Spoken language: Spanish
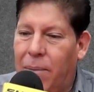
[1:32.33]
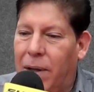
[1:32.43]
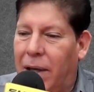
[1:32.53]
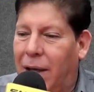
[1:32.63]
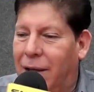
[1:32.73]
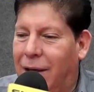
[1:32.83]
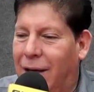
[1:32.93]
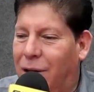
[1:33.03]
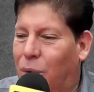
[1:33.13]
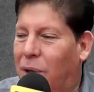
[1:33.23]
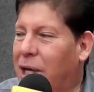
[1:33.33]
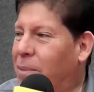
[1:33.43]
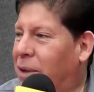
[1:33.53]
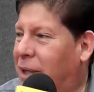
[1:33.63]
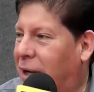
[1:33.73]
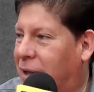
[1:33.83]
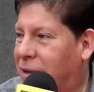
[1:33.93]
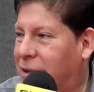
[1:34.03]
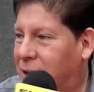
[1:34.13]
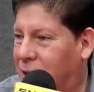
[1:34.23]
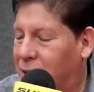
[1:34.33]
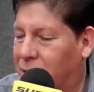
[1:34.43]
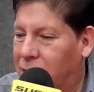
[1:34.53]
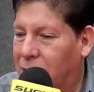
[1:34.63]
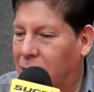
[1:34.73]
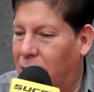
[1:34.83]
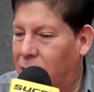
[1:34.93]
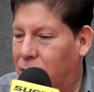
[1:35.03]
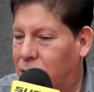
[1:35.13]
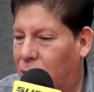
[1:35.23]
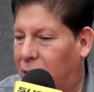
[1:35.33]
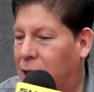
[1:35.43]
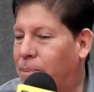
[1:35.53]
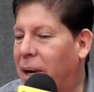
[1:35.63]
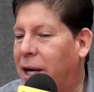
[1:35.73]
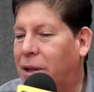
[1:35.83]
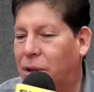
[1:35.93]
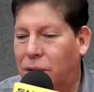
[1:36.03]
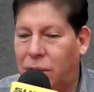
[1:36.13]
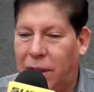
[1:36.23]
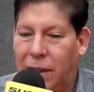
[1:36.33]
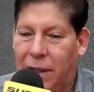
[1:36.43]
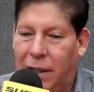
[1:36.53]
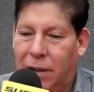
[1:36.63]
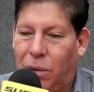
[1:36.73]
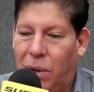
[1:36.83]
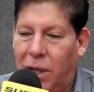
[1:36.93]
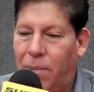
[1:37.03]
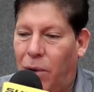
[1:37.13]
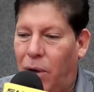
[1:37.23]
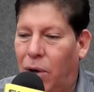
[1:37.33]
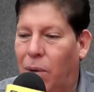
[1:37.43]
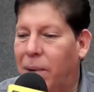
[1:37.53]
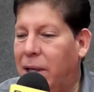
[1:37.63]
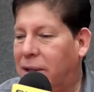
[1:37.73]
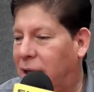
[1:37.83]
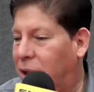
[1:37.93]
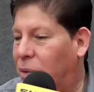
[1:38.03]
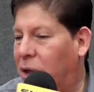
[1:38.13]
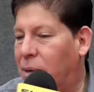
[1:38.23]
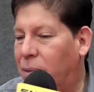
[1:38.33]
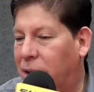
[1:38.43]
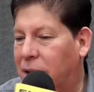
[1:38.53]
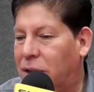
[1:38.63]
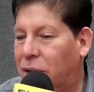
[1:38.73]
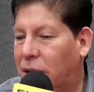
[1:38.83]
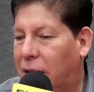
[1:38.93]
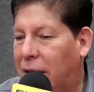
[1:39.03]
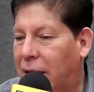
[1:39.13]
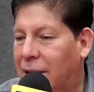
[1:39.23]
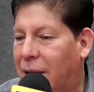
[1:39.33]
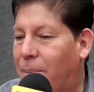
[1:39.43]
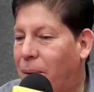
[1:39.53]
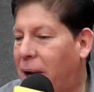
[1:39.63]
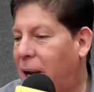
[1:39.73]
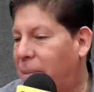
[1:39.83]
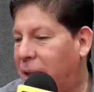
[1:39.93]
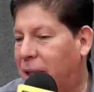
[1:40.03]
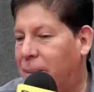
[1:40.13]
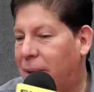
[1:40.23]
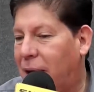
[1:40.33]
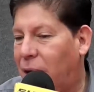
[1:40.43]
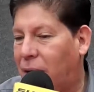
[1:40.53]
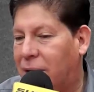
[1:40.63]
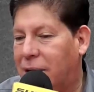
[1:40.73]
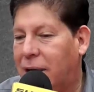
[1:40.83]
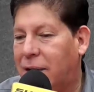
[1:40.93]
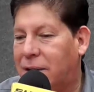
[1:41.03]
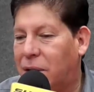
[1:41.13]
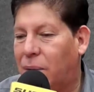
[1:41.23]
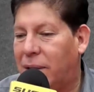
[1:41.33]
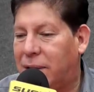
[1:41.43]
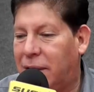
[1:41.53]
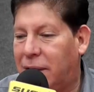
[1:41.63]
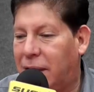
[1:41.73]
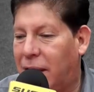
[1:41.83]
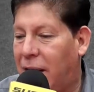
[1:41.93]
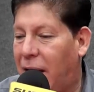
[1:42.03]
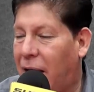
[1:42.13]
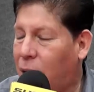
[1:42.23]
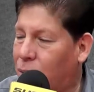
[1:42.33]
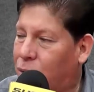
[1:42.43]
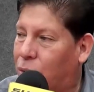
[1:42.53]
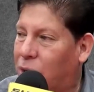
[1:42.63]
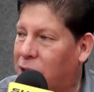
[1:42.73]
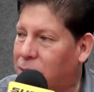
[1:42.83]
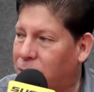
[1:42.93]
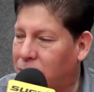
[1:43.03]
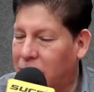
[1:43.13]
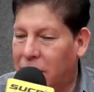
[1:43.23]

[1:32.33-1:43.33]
Eh, el turismo está creciendo. Los, expertos en, en, turismo, los economistas de turismo han dicho que después de la pandemia lo que está creciendo bastante es el ecoturismo